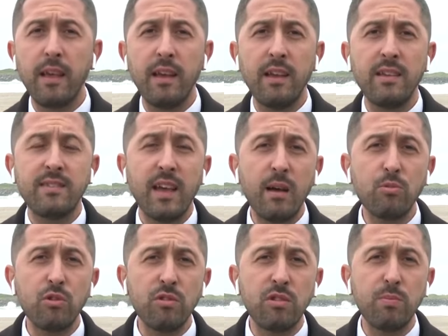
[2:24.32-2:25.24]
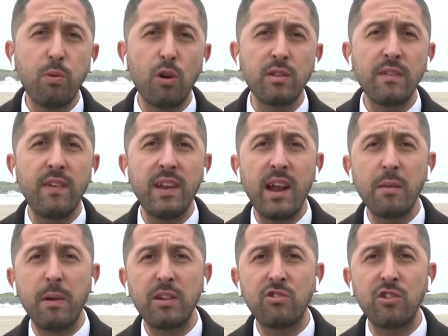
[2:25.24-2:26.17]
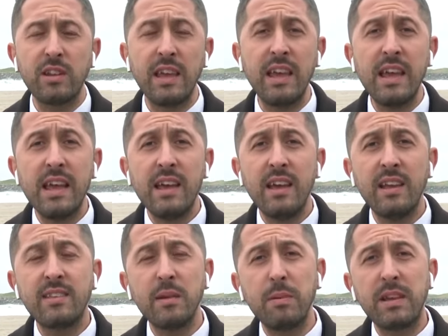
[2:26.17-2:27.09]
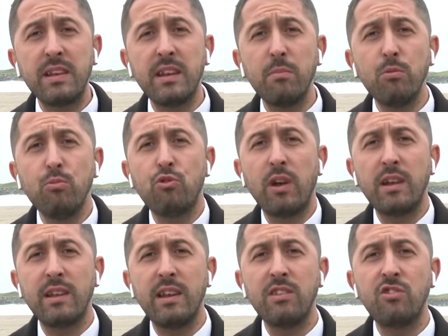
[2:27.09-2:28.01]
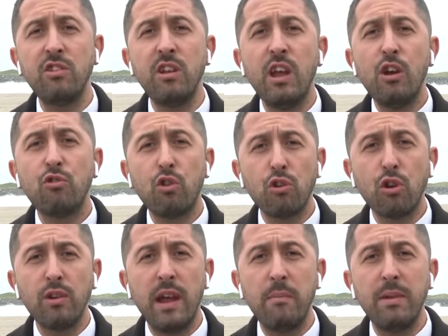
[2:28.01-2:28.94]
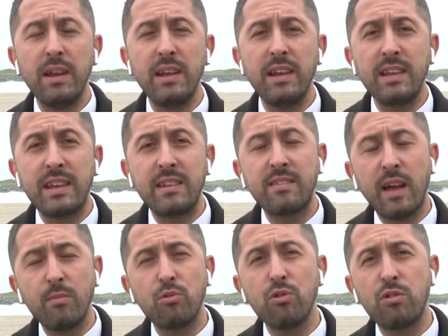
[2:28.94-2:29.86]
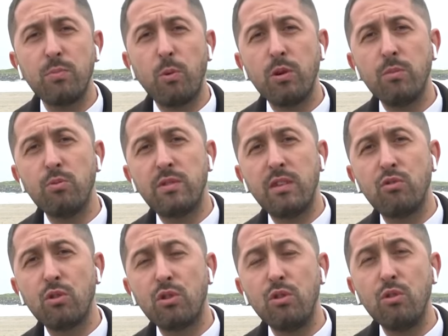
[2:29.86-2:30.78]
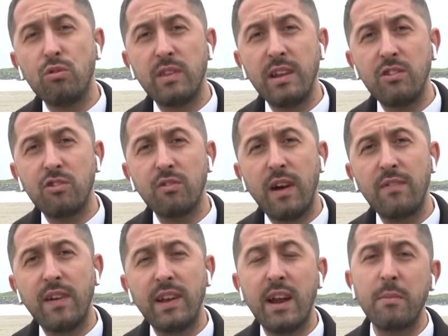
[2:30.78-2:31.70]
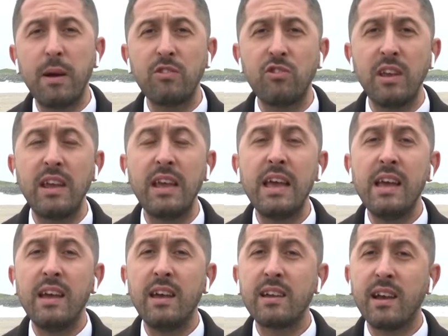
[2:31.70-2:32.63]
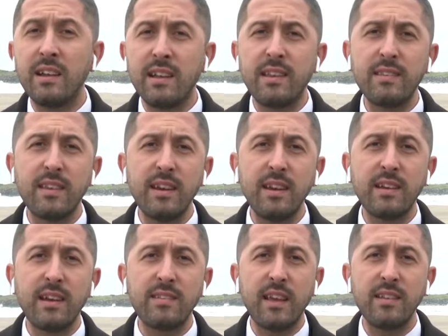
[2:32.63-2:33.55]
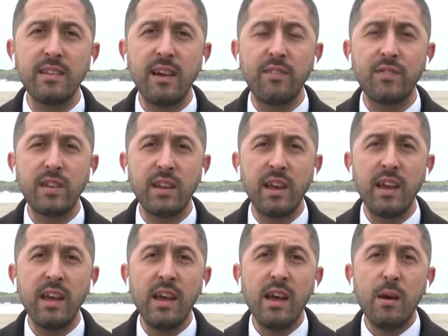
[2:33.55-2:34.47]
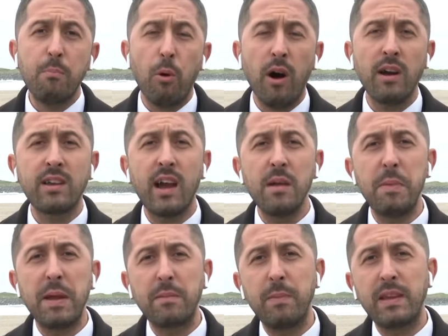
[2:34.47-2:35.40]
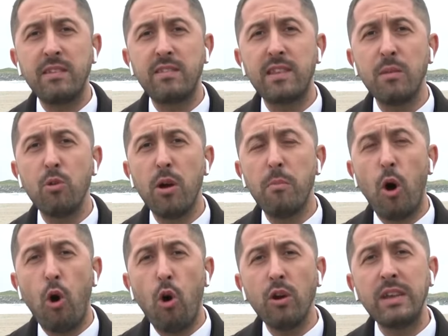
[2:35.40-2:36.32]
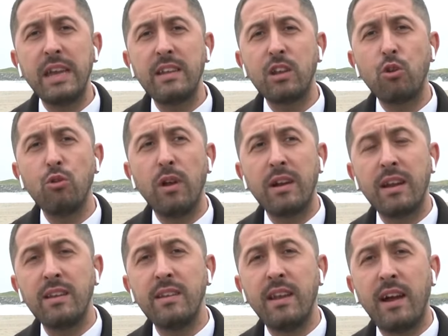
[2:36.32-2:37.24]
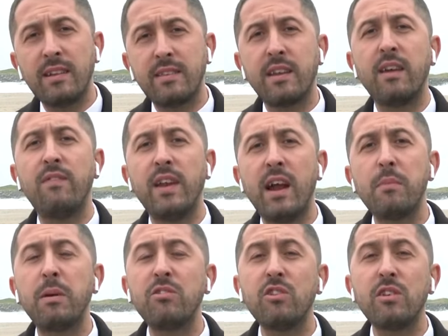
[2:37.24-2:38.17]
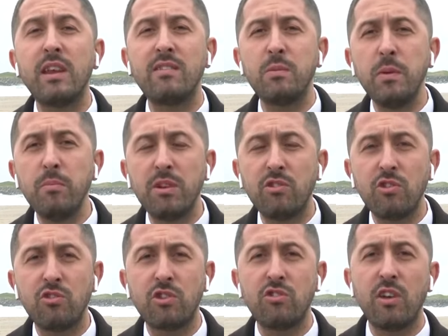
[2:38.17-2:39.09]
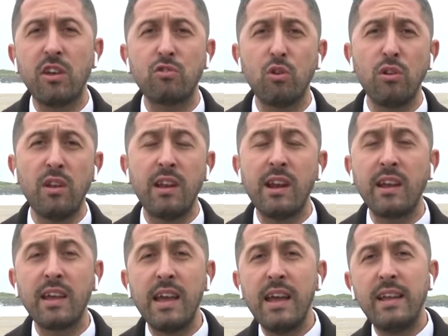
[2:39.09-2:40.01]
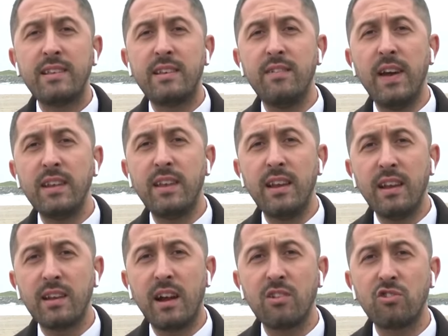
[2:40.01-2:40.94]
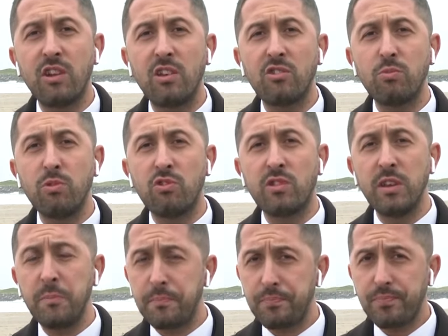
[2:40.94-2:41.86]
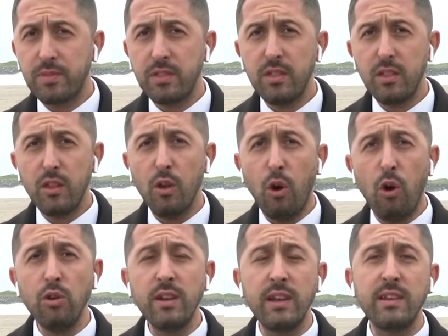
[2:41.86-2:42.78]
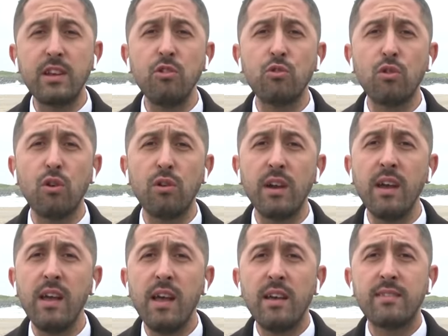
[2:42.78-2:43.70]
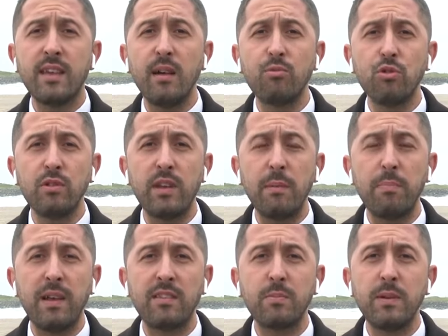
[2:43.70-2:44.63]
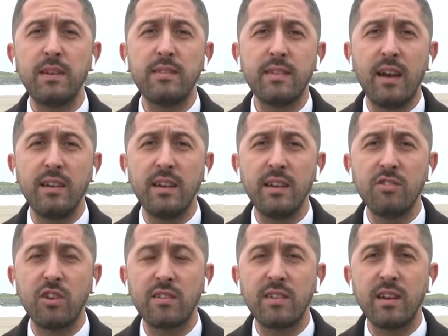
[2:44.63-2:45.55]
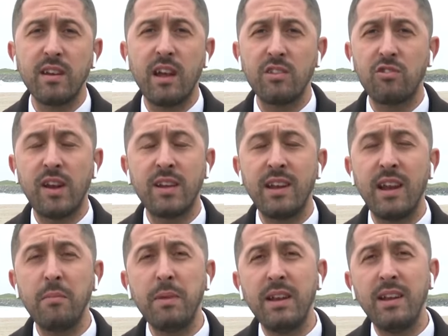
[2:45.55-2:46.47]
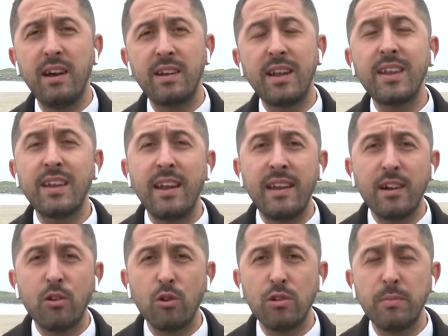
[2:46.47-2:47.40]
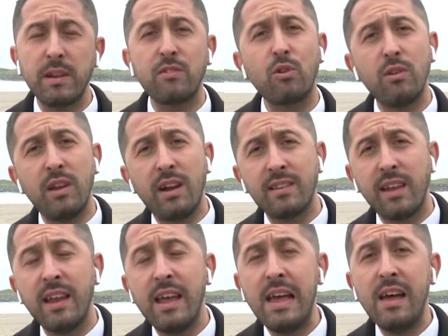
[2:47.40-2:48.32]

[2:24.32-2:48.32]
e, Samsun Spor'da Fenerbahçe'de e, tabii ki de bu mücadele için çok önemli. İki Samsun Spor'un bu sezonki yükselişi var. Fenerbahçe e, Galatasaray'ın kazandığı haftada puan kaybetmek istemiyor ama 17 gün aralığın ardından Fenerbahçe resmi maça çıkacak. Son olarak Twente ile karşılaşmıştı. 17 gün sonra Samsun deplasmanında sahne alacak Sarı Lacivertler. Milli arada neler oldu biraz onlardan